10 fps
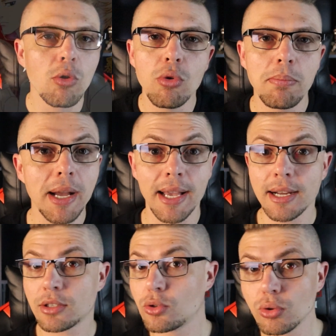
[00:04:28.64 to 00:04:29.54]

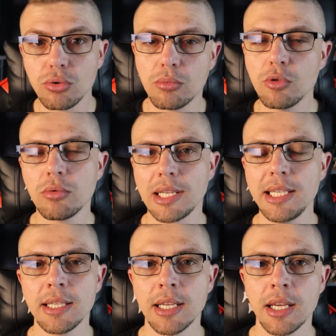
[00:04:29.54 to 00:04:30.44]
acompanhar todo mundo
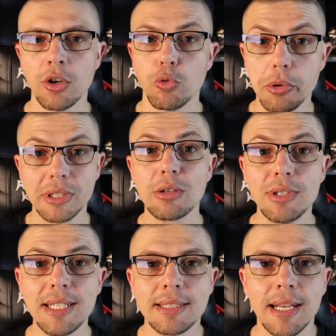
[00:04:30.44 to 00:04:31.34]
ali. O
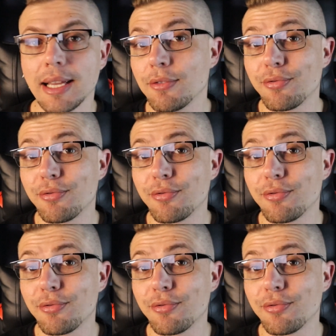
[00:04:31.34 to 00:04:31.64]
protagonista é